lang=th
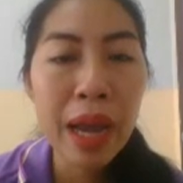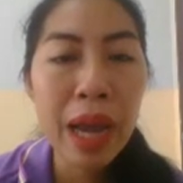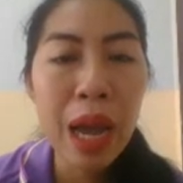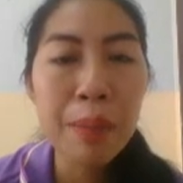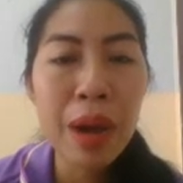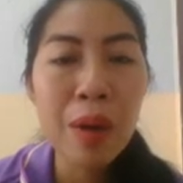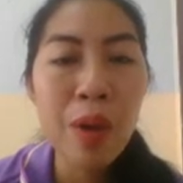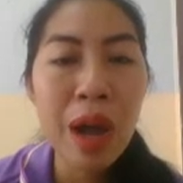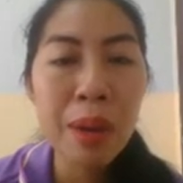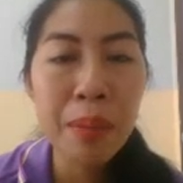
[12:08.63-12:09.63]
ค่ะมาว่า
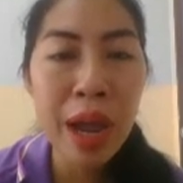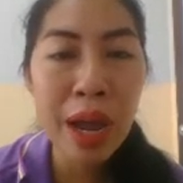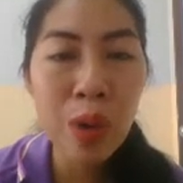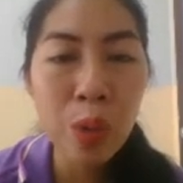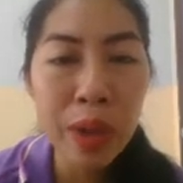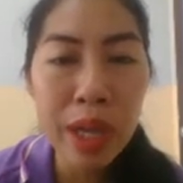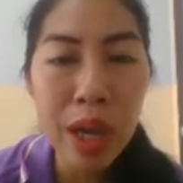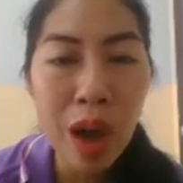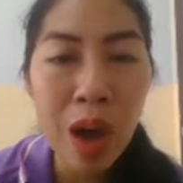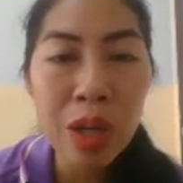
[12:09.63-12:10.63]
มาวิเค
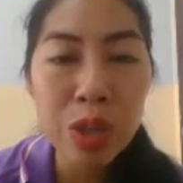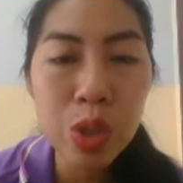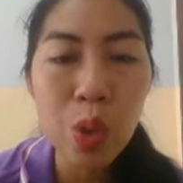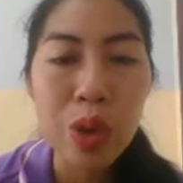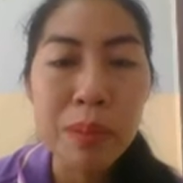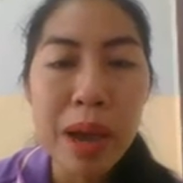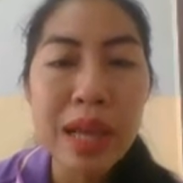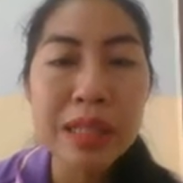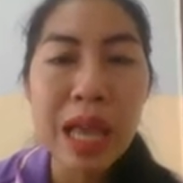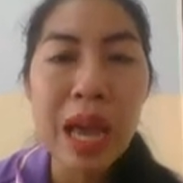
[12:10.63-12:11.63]
ราะห์โจทย์มา
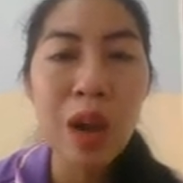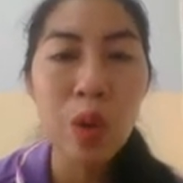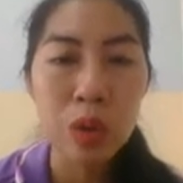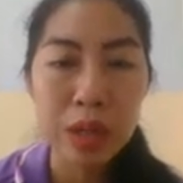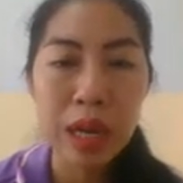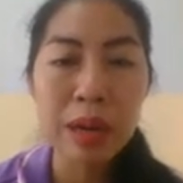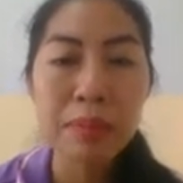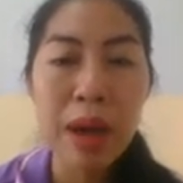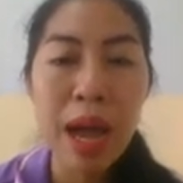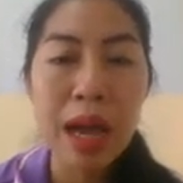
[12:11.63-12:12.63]
ตรากฎกัน
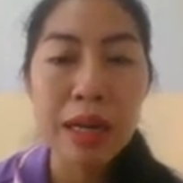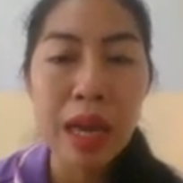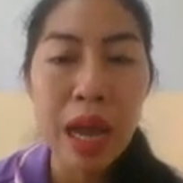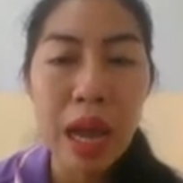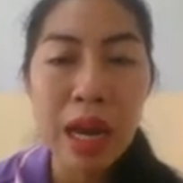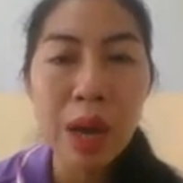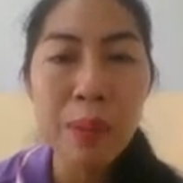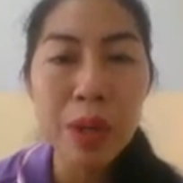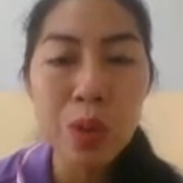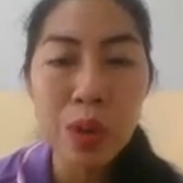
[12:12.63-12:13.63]
บ้างนะคะ เราไป
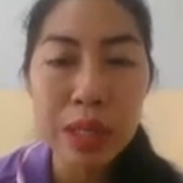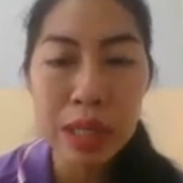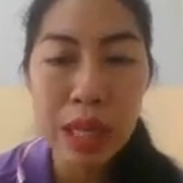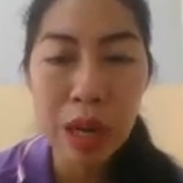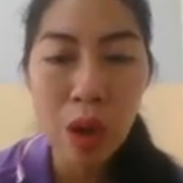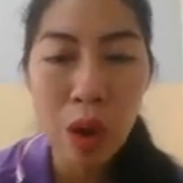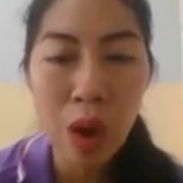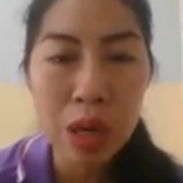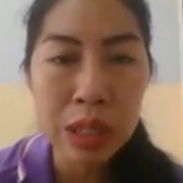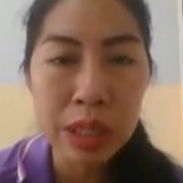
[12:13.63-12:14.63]
ดูกันทีละข้อ
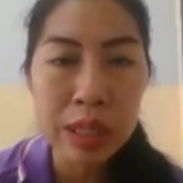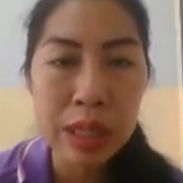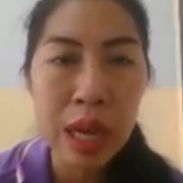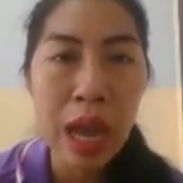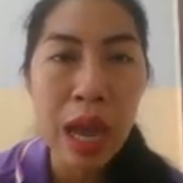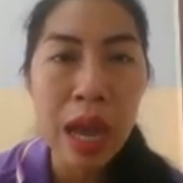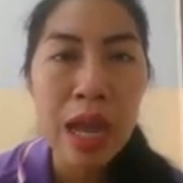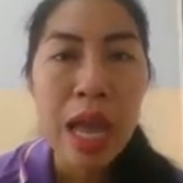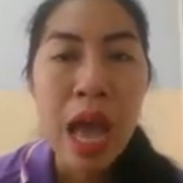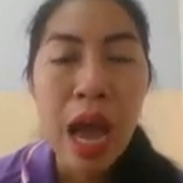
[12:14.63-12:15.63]
เลยนะคะ
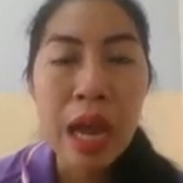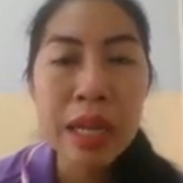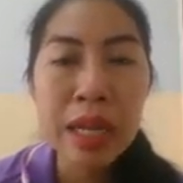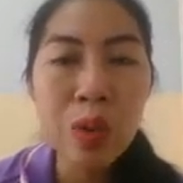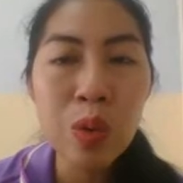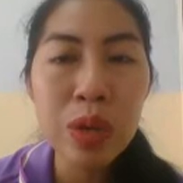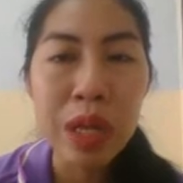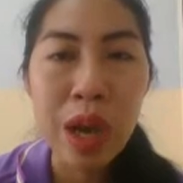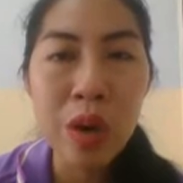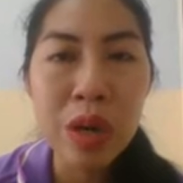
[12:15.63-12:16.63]
อันนี้คุณหนิง
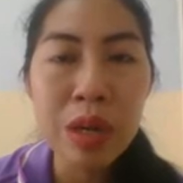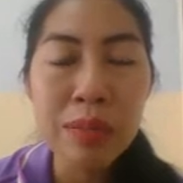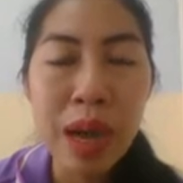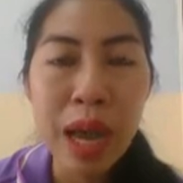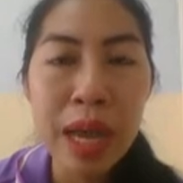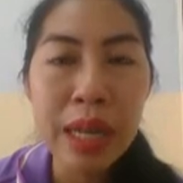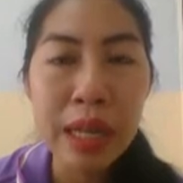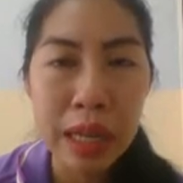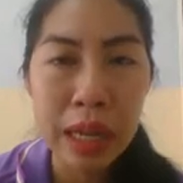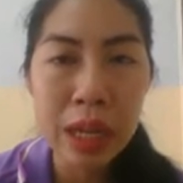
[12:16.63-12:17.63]
เอาขึ้นมาให้เด็
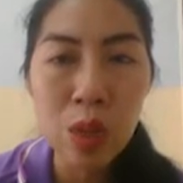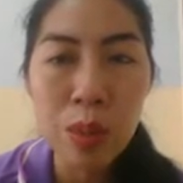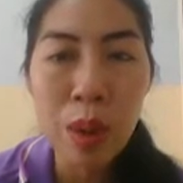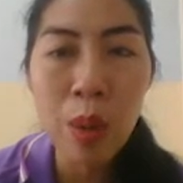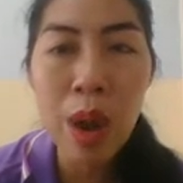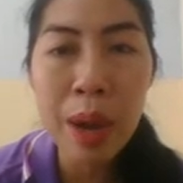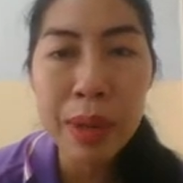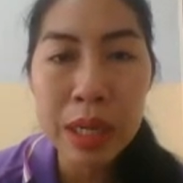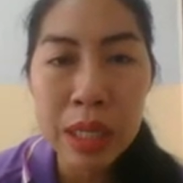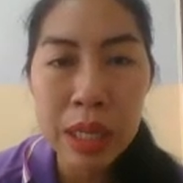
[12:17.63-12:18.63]
กได้ดู เพราะว่า
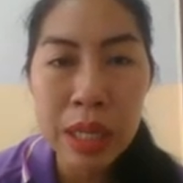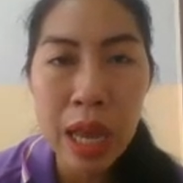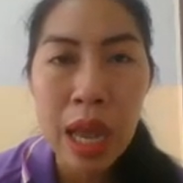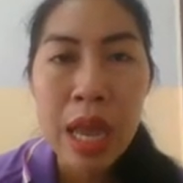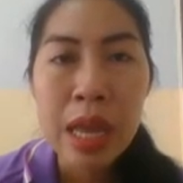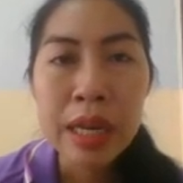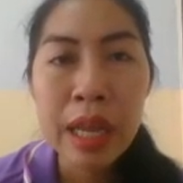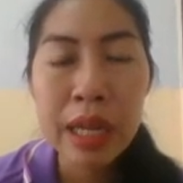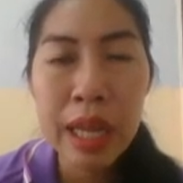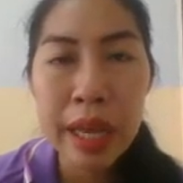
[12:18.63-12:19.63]
บางทีเนี่ย
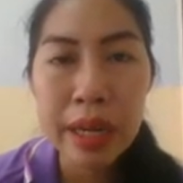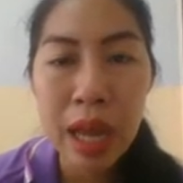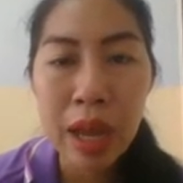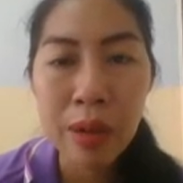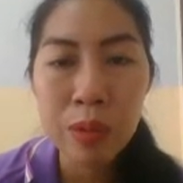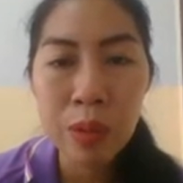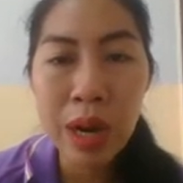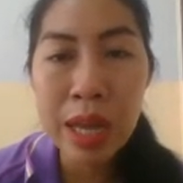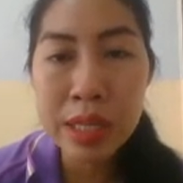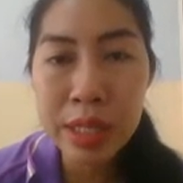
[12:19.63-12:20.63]
เด็กๆน่ะเว
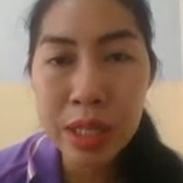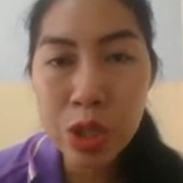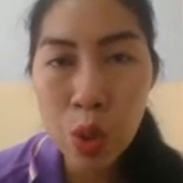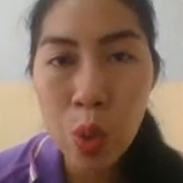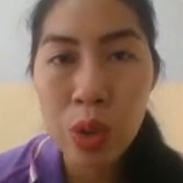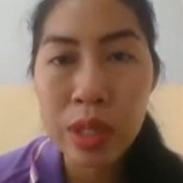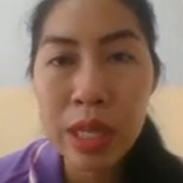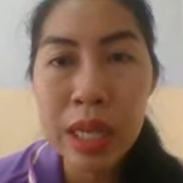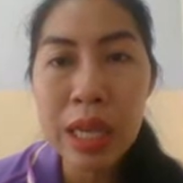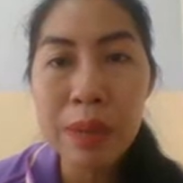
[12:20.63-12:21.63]
ลาเจอโจทย์
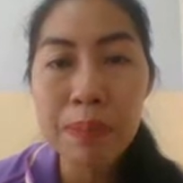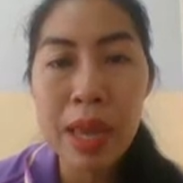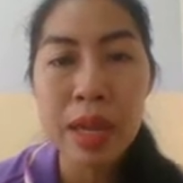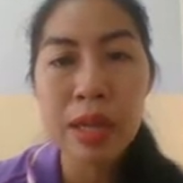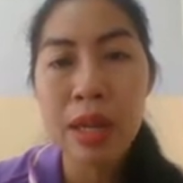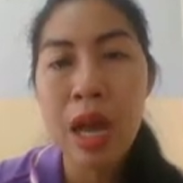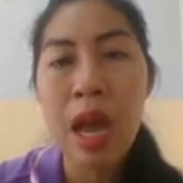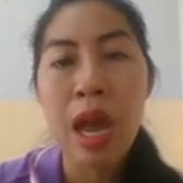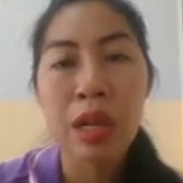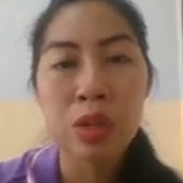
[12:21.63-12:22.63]
ที่เป็น
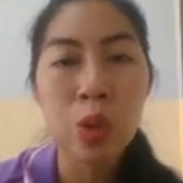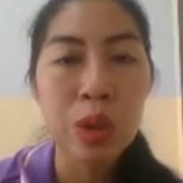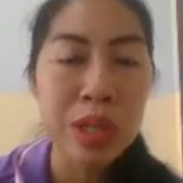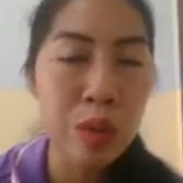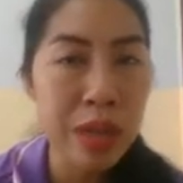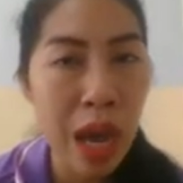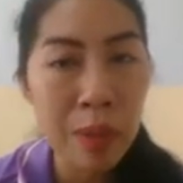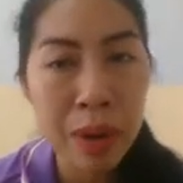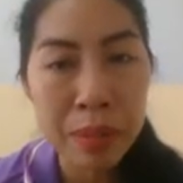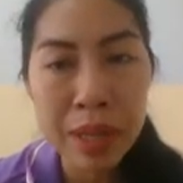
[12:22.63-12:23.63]
อ่าโจทย์ยา
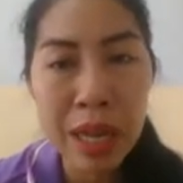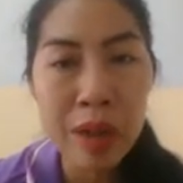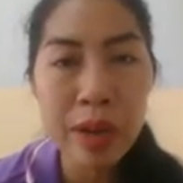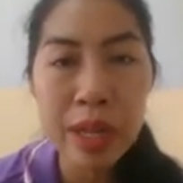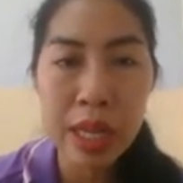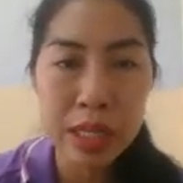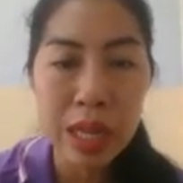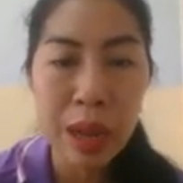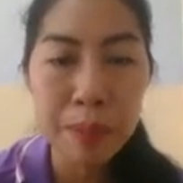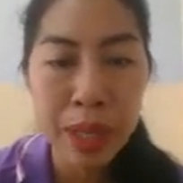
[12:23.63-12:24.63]
วๆแบบนี้แล้วเด็กๆจะ
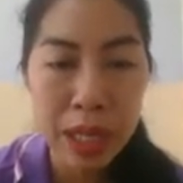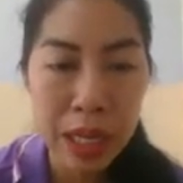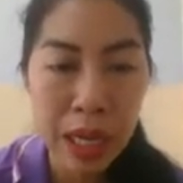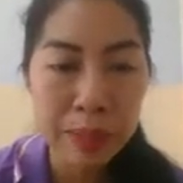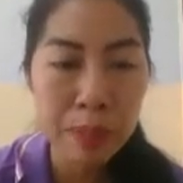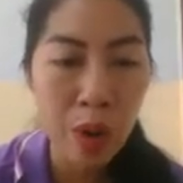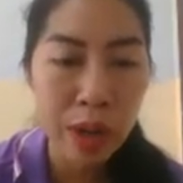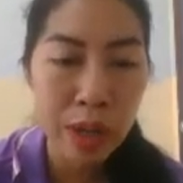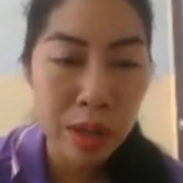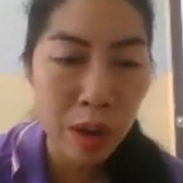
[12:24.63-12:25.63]
ทำคิดกันบ่อ
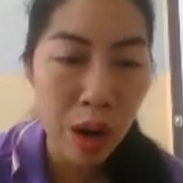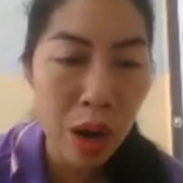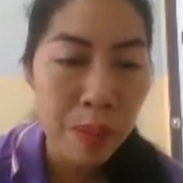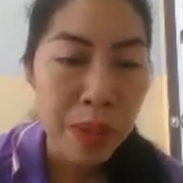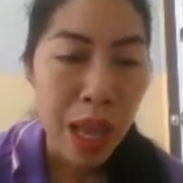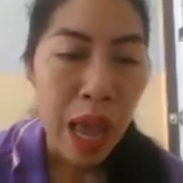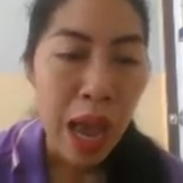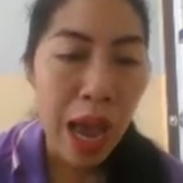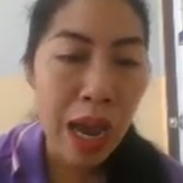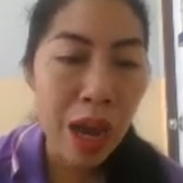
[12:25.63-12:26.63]
ยเนาะ
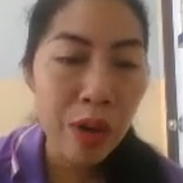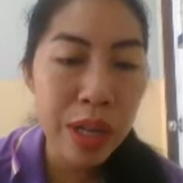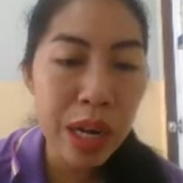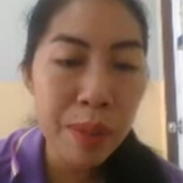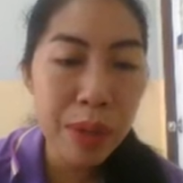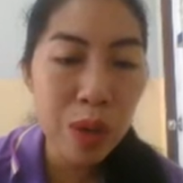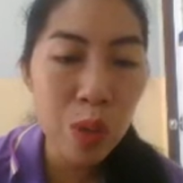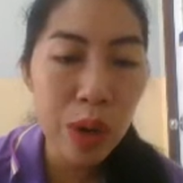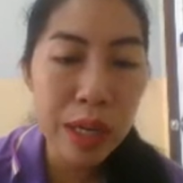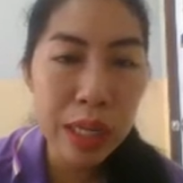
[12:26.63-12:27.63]
อ่าคราวนี้เรามาดู
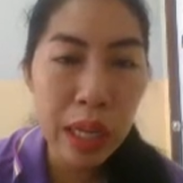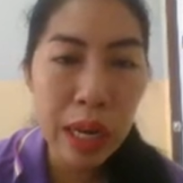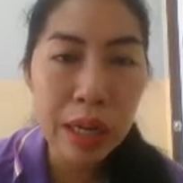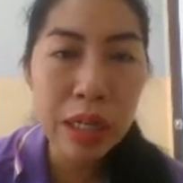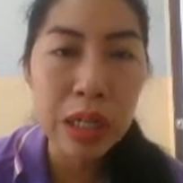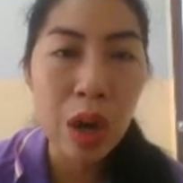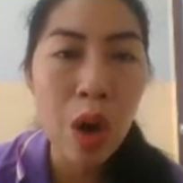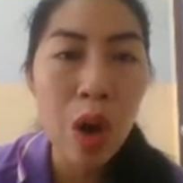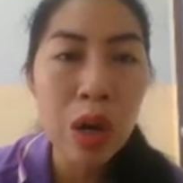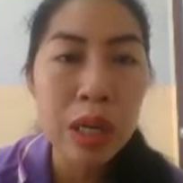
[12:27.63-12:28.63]
กันทีละหนึ่ง
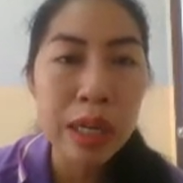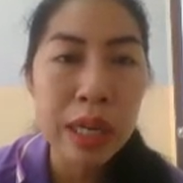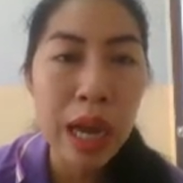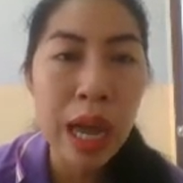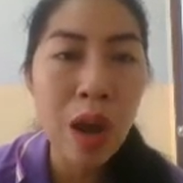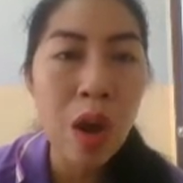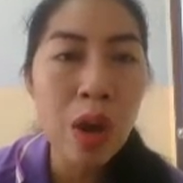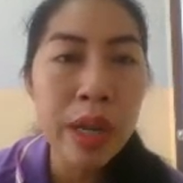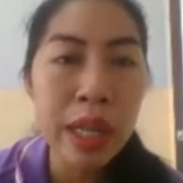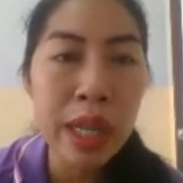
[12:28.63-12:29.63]
ข้อเลยนะคะ ข้อ
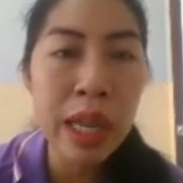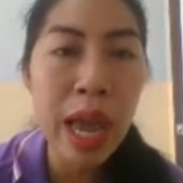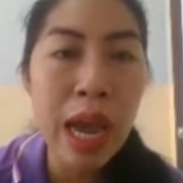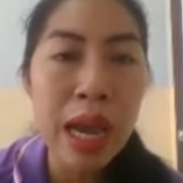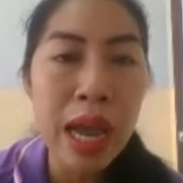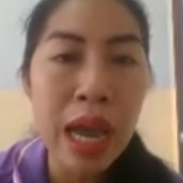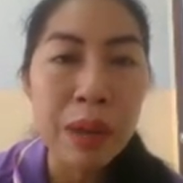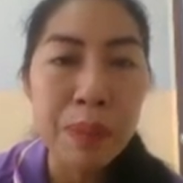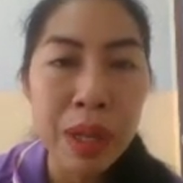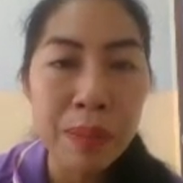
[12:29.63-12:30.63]
นี้อากาศ
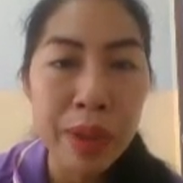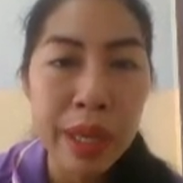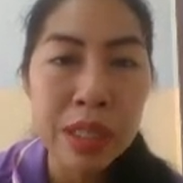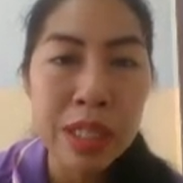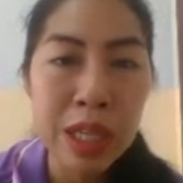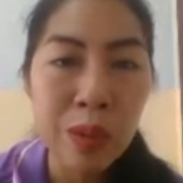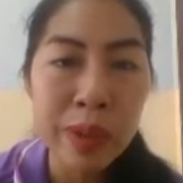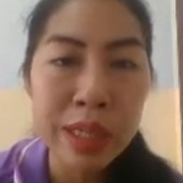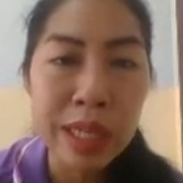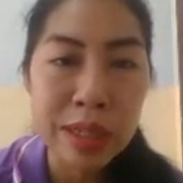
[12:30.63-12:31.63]
เป็นพิษชี
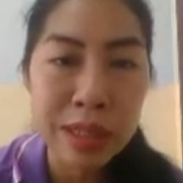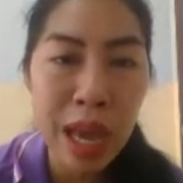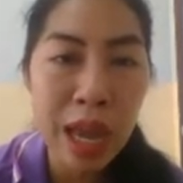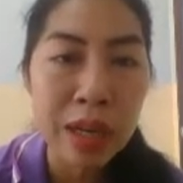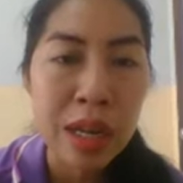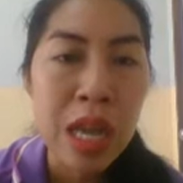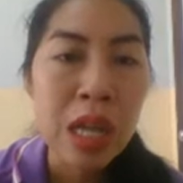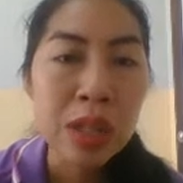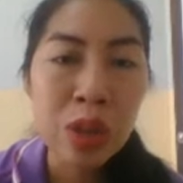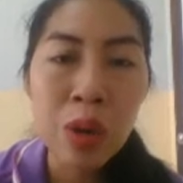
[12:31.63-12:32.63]
วิตจะสั้น
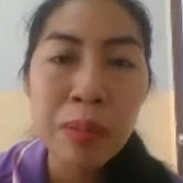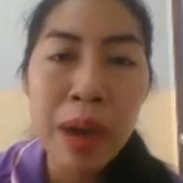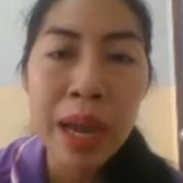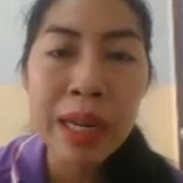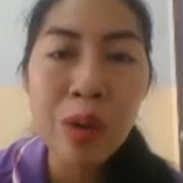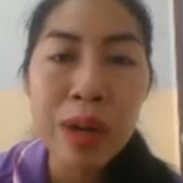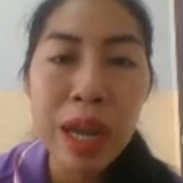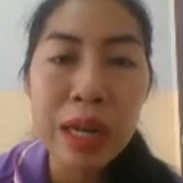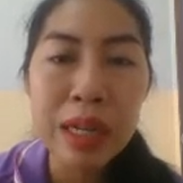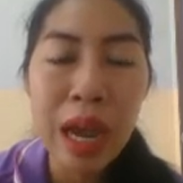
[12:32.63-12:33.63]
ต้นไม้เท่า
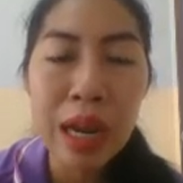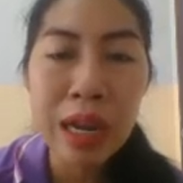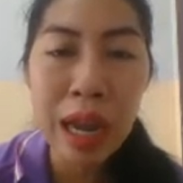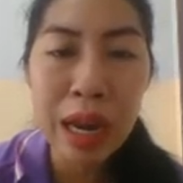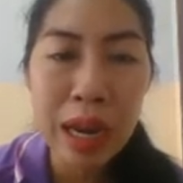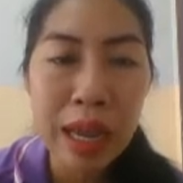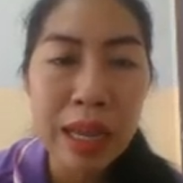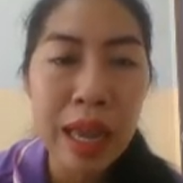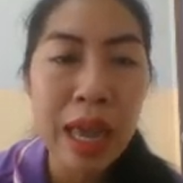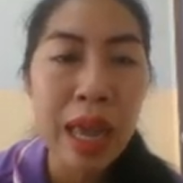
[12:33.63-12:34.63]
นั้นทั้งกันและ
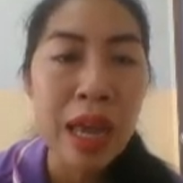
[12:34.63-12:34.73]
แก้